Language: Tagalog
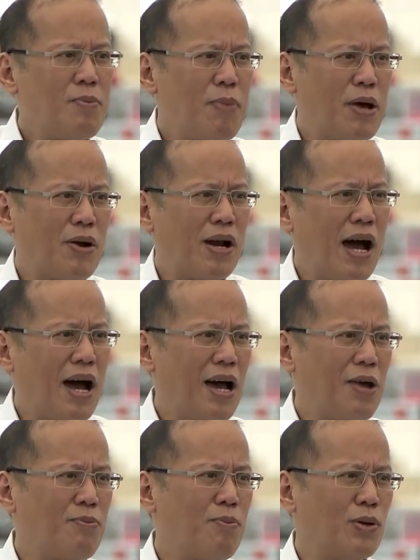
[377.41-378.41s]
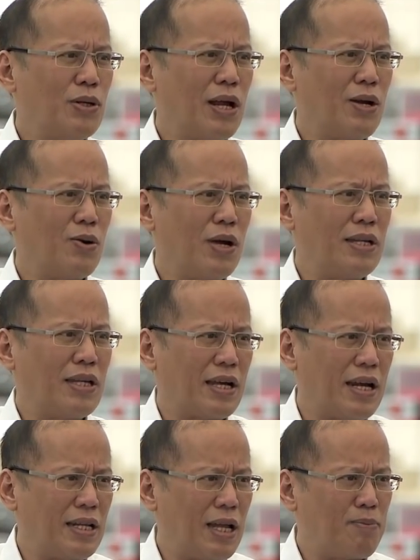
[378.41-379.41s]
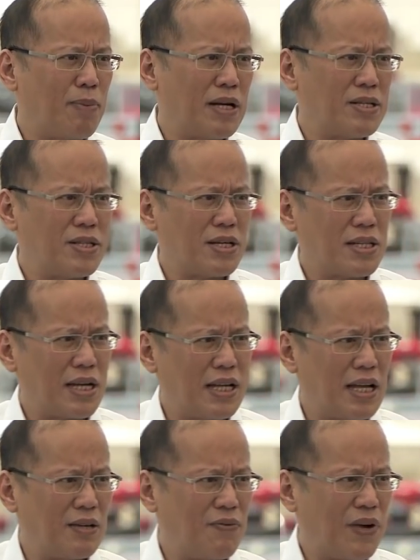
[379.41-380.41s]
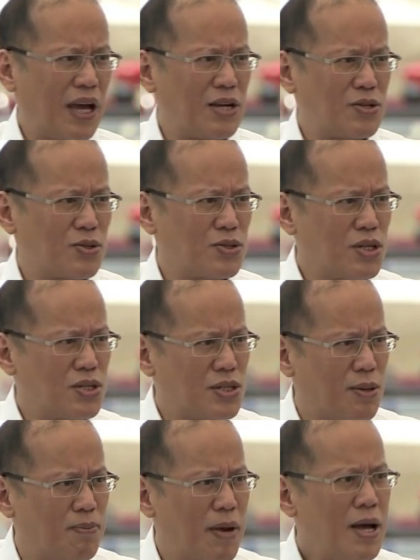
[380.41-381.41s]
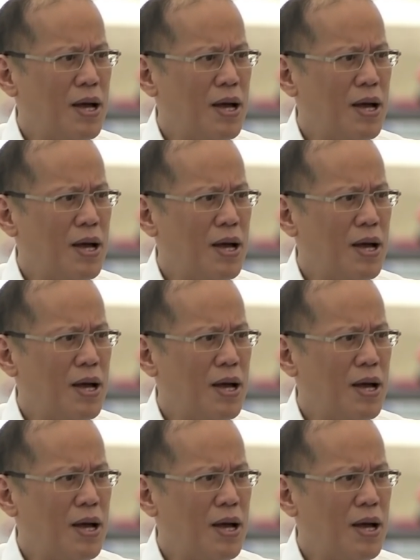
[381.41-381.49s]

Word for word: Meron na nga kayong modernong integrated ballistics identification system,